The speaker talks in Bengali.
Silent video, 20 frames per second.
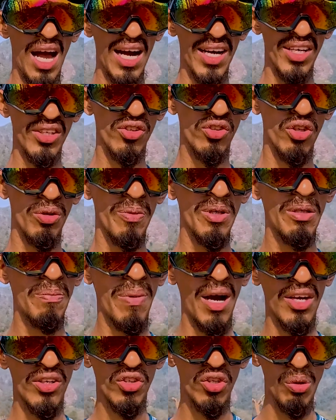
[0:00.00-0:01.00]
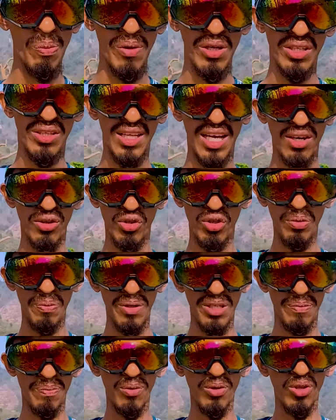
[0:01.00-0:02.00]
আঠাশশো ফিট বাইশশো ফিট তেরোশো
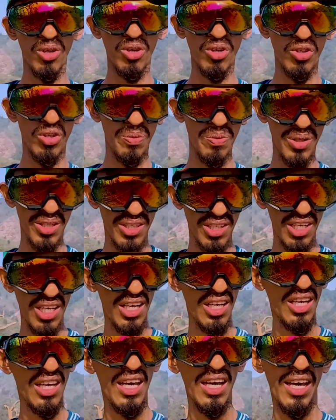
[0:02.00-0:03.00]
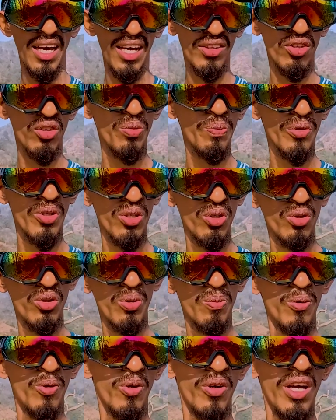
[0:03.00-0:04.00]
ফিট পনেরোশো ফিট এত উপরে
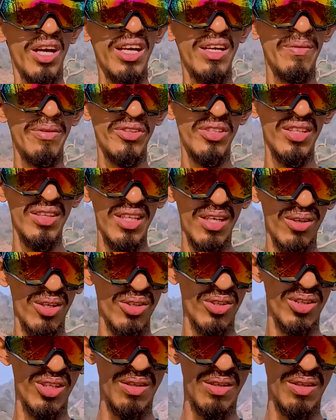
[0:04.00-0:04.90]
উঠবো এই চিন্তা করে